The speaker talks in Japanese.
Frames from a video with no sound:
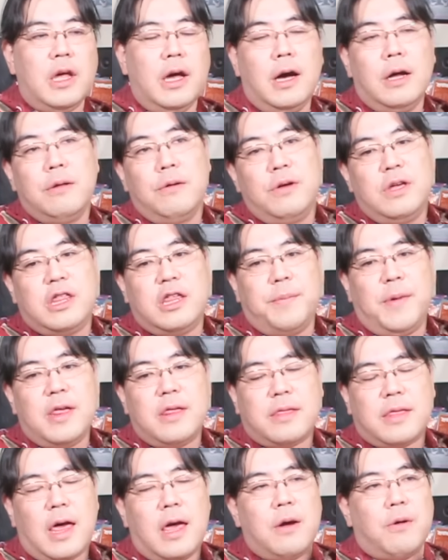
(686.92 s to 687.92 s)
あの、一
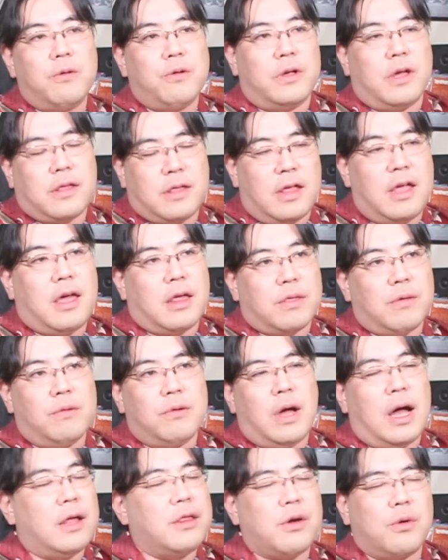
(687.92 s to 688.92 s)
番最後のですね、そ
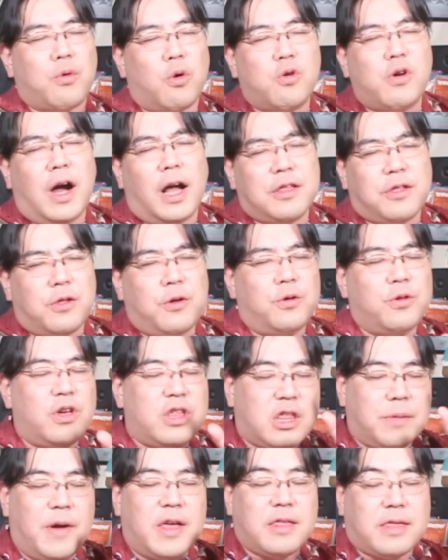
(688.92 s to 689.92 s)
の、あ、違う、告発状の
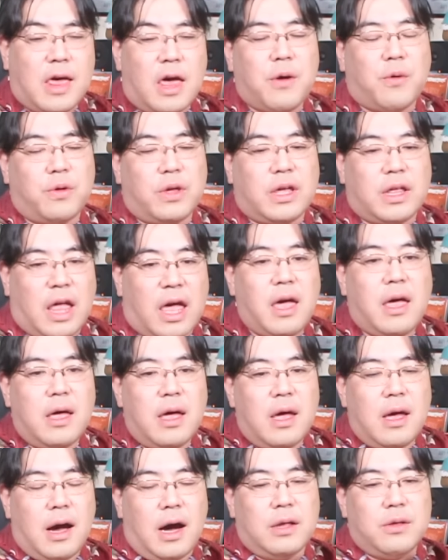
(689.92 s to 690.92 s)
一番最後にね、
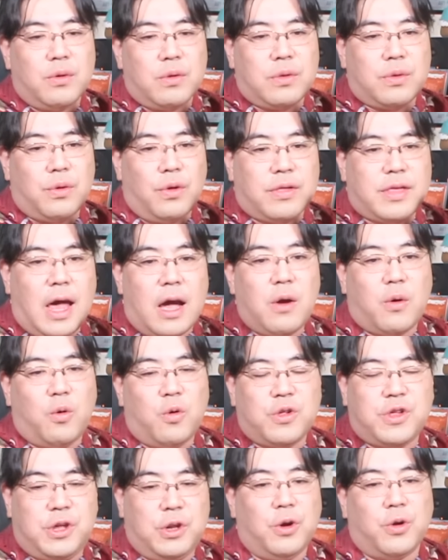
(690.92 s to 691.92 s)
あの、その参
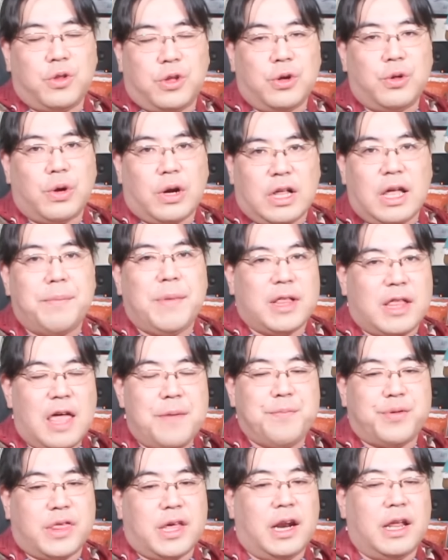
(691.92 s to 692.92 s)
考資料っていうのがね、まあ、
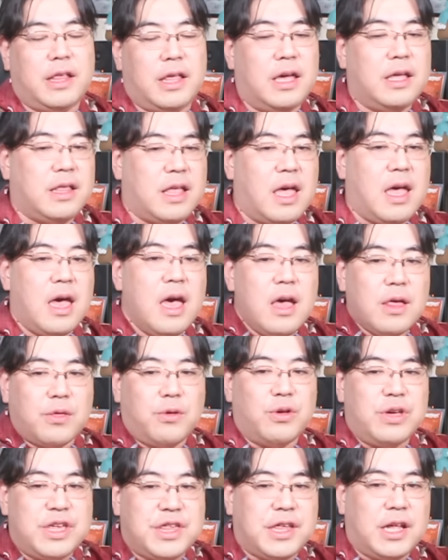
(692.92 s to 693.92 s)
添付されていて、
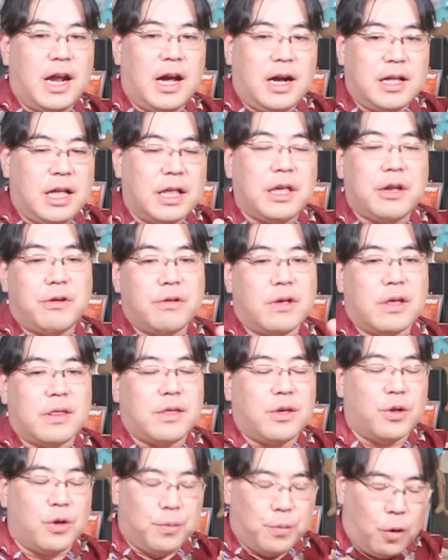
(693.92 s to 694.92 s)
その一覧が出てるんで
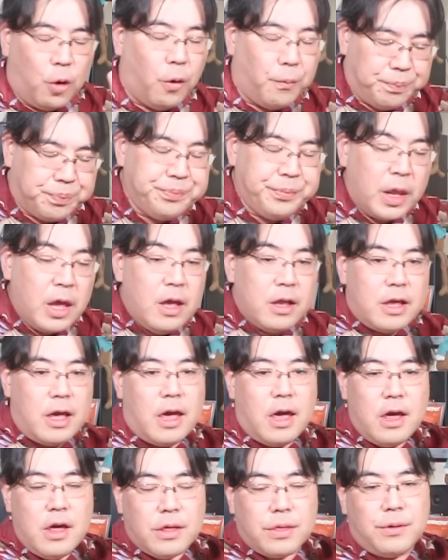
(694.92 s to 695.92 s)
すけども、
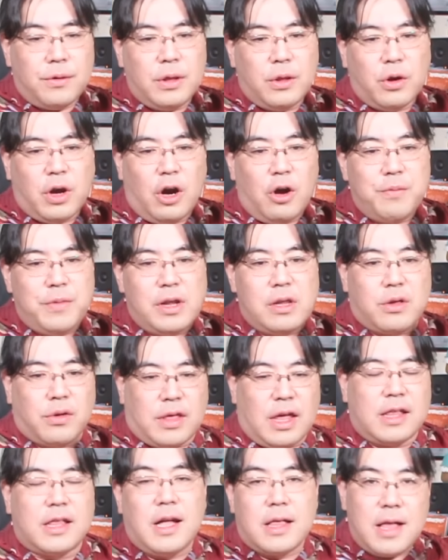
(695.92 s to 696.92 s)
で、それとかを見ると
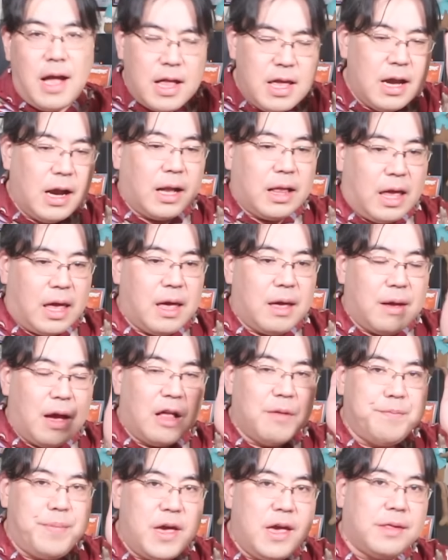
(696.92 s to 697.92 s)
さ、一体何がね、
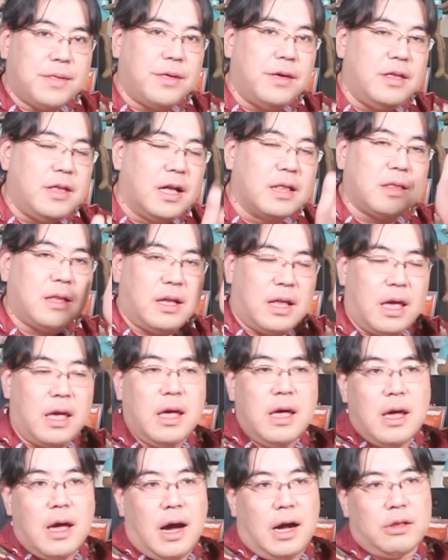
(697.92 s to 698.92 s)
あのベースになってね、
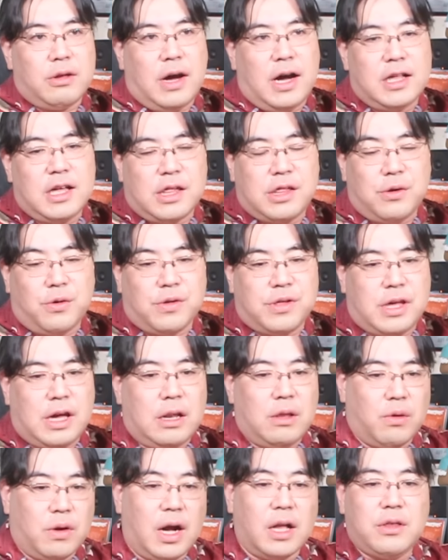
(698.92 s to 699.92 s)
あの、話をしてい
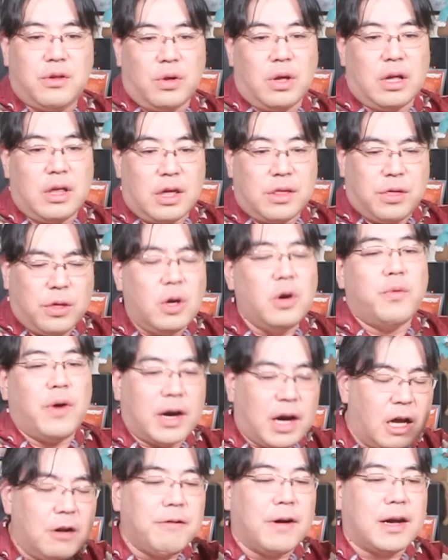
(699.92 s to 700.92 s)
るのかっていうのはね、すぐわ
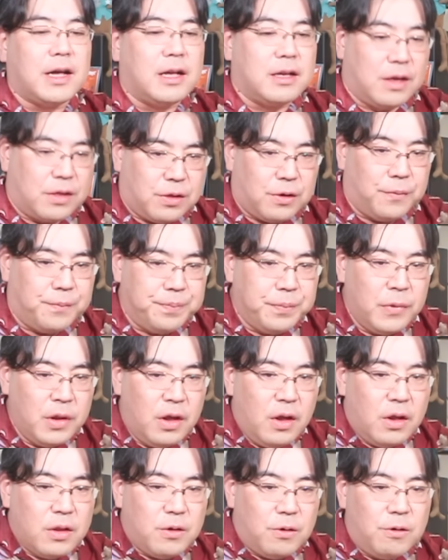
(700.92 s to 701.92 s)
かるわけなんですよ。
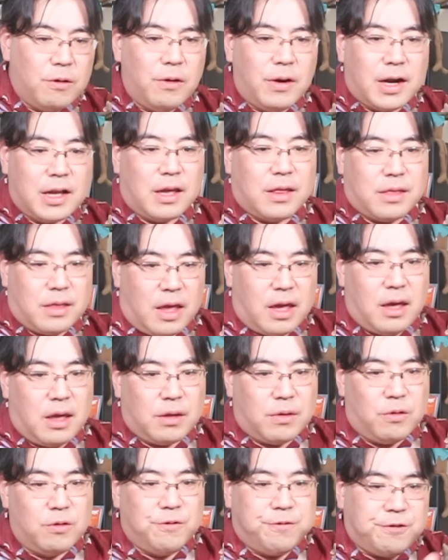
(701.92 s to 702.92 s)
ところがですね、
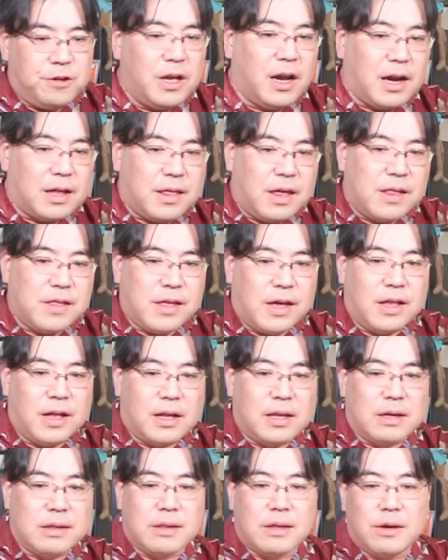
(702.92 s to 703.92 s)
この福永先生な
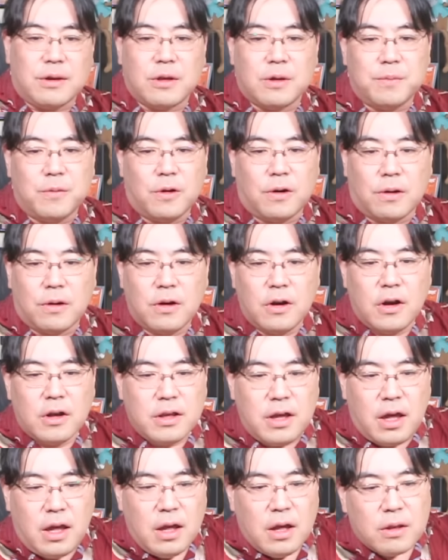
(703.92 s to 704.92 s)
んですけれども、
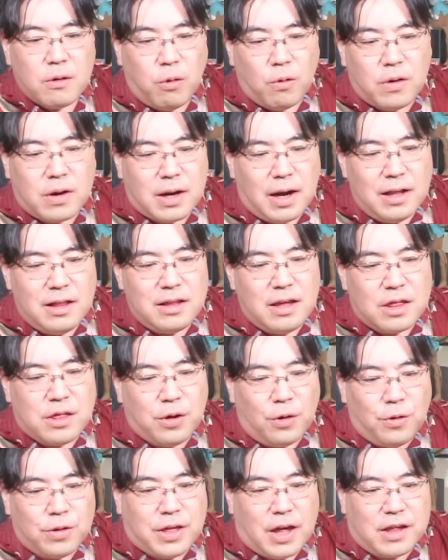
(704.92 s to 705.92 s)
ね、特管で
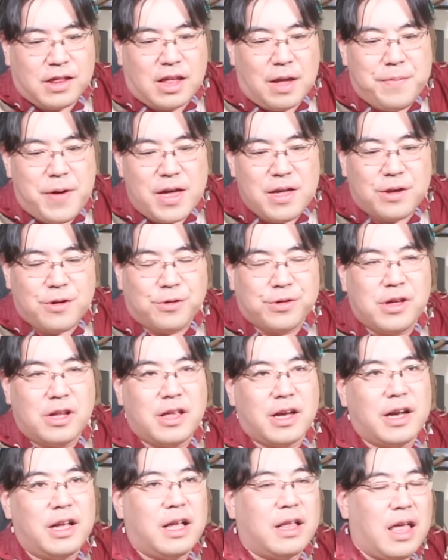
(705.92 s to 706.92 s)
調査して勉強してる
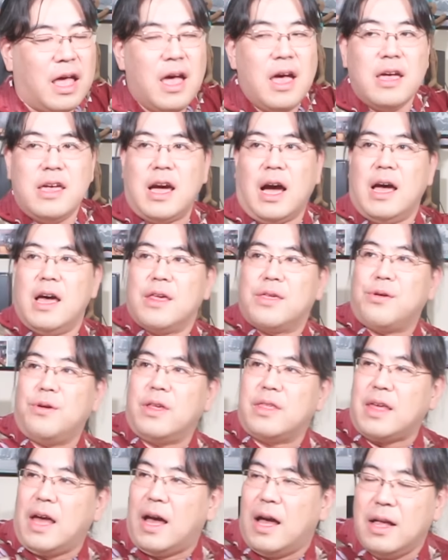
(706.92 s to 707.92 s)
だけで、いや、そ
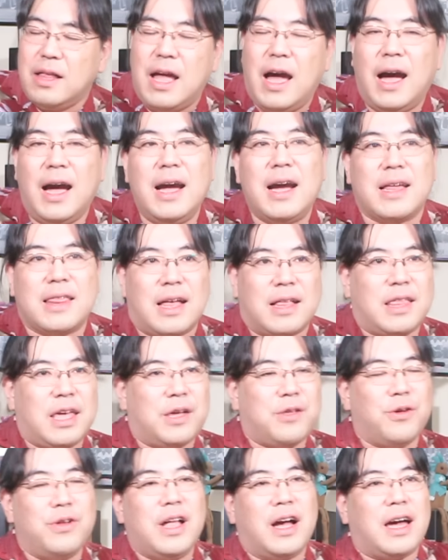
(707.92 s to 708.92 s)
れさ、なんかさ、
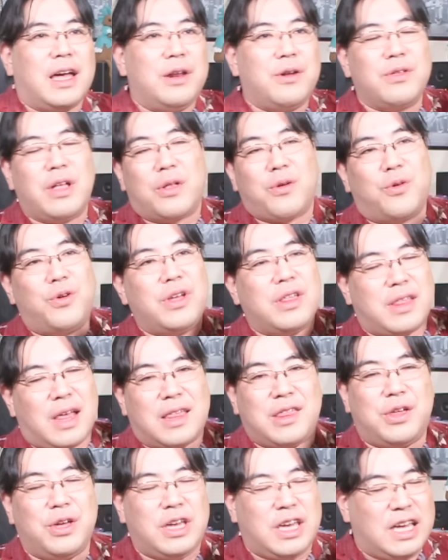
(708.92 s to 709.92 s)
適当になんかいろんなところにさ、
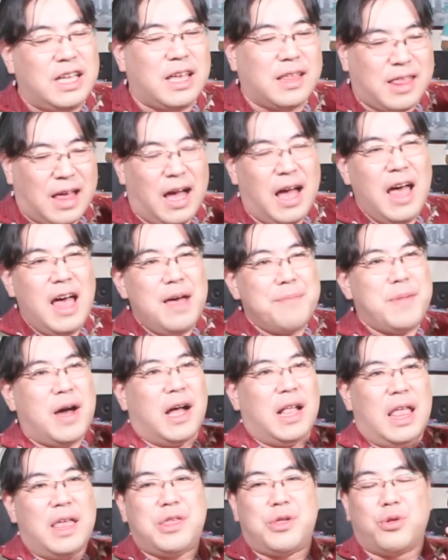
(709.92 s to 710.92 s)
聞いてさ、
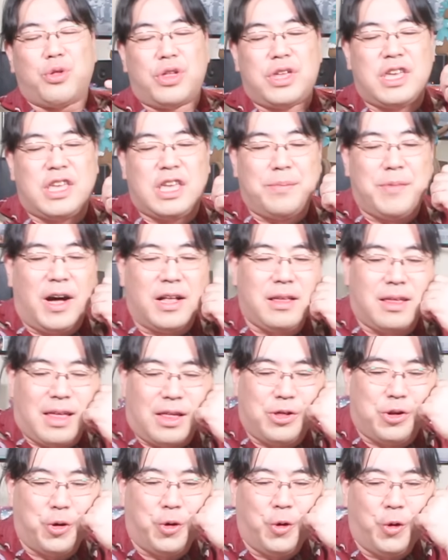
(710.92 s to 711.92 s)
まあね、ちょっと聞き回ってさ、
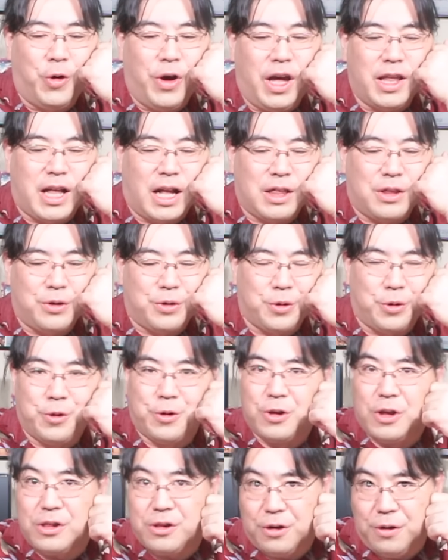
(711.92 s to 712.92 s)
情報を得たっていうとこ
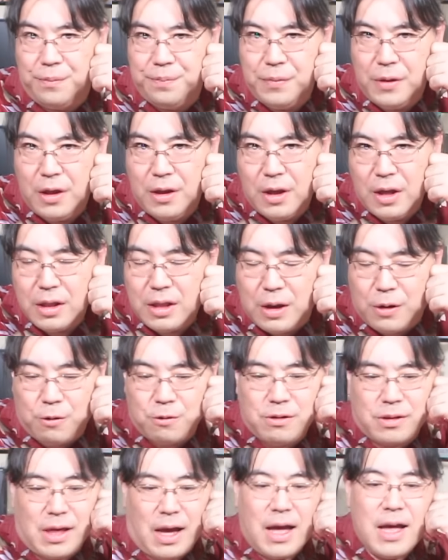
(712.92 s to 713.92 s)
ろでしょで、こ
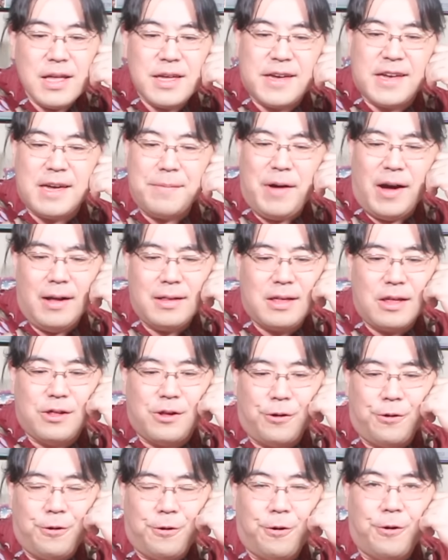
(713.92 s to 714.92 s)
のさ、聞き回って
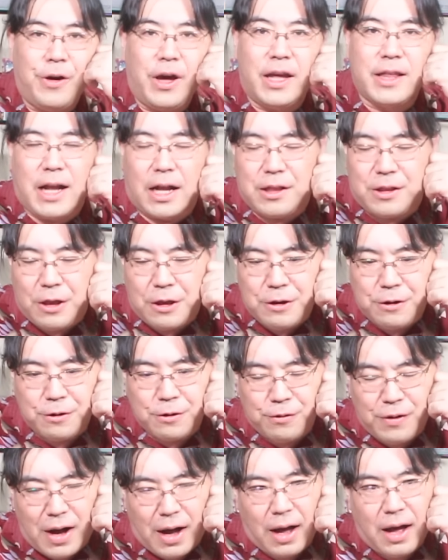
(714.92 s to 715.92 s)
情報を得たっていう
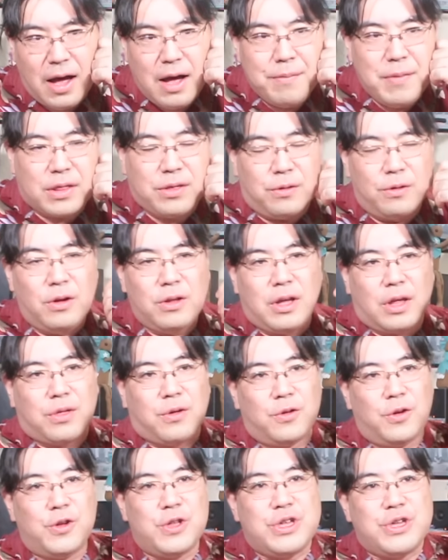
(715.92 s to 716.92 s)
のは、まあ、その人は
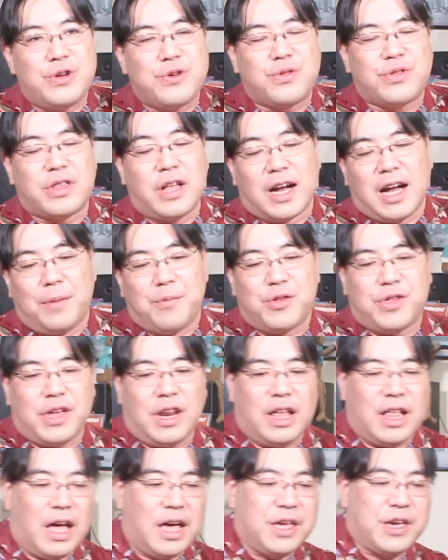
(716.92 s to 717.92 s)
そのように言ったかもし
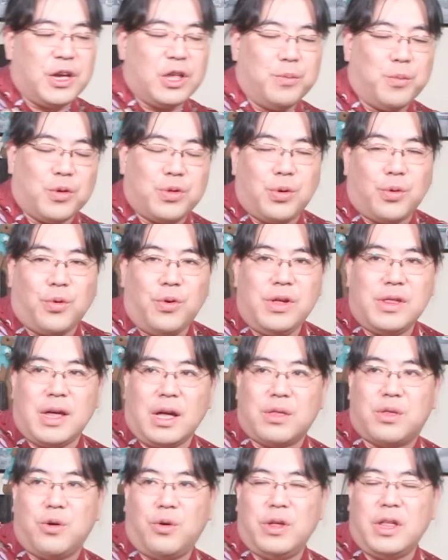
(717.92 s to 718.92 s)
れないけれども、そこに
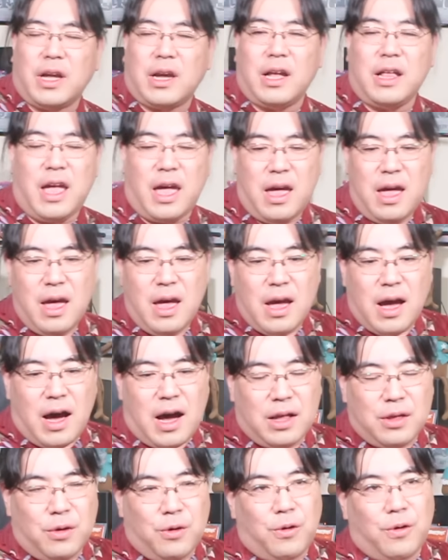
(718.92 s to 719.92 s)
さ、どれだけね、
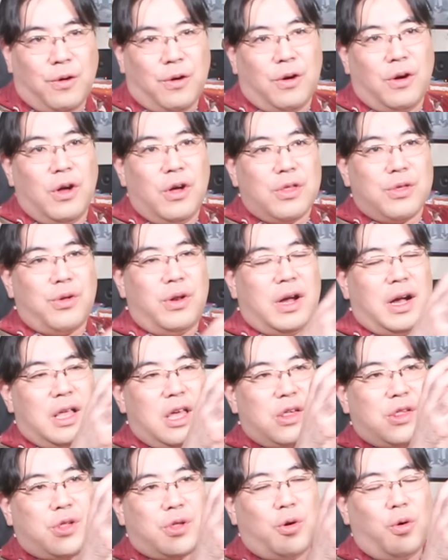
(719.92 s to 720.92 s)
あのー、それが
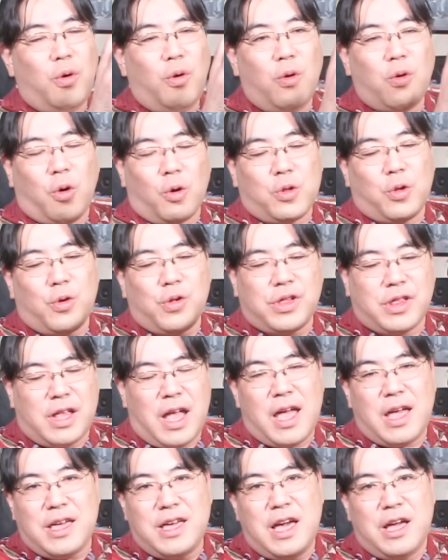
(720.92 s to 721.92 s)
ね、証拠とし
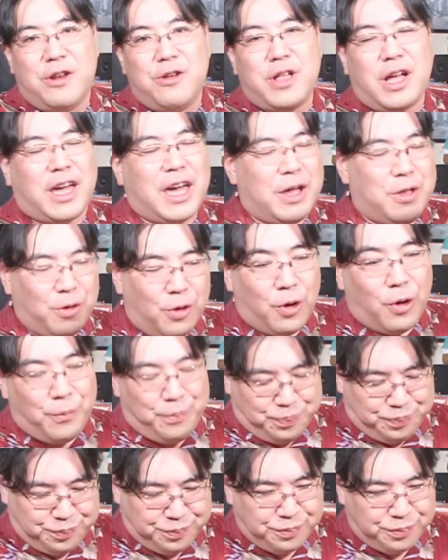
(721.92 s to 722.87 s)
て言えるだけの、